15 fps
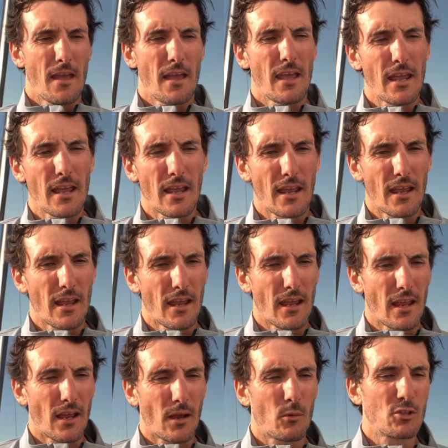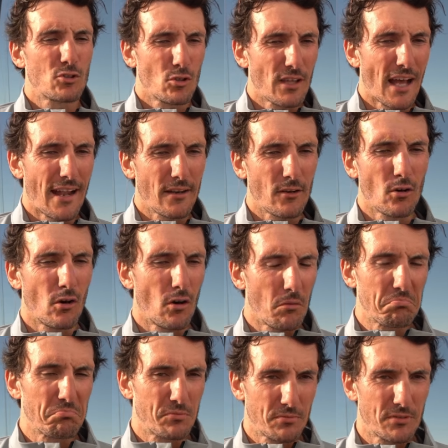e questo
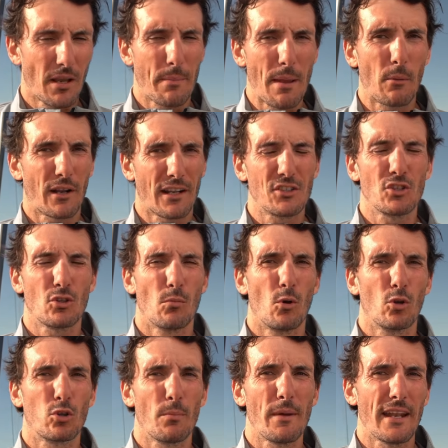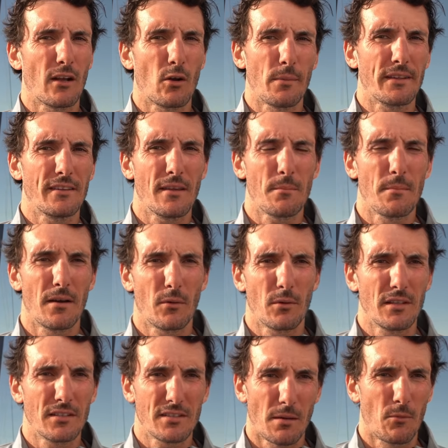danno abbiamo reagito molto bene come team,
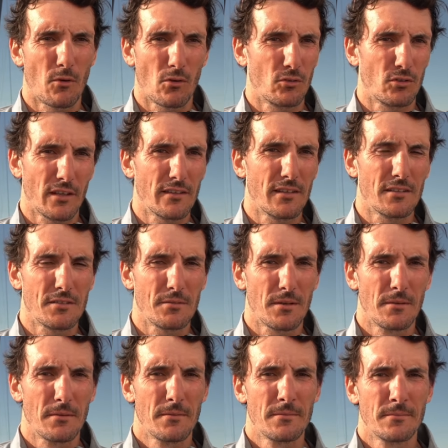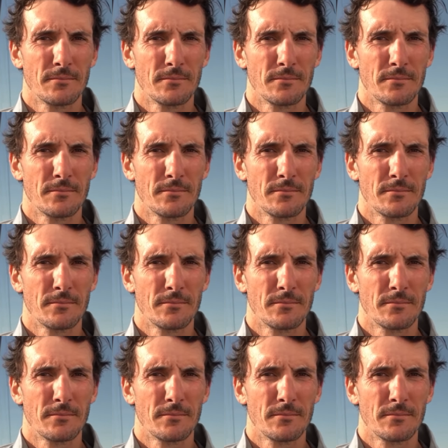quindi siamo contentissimi.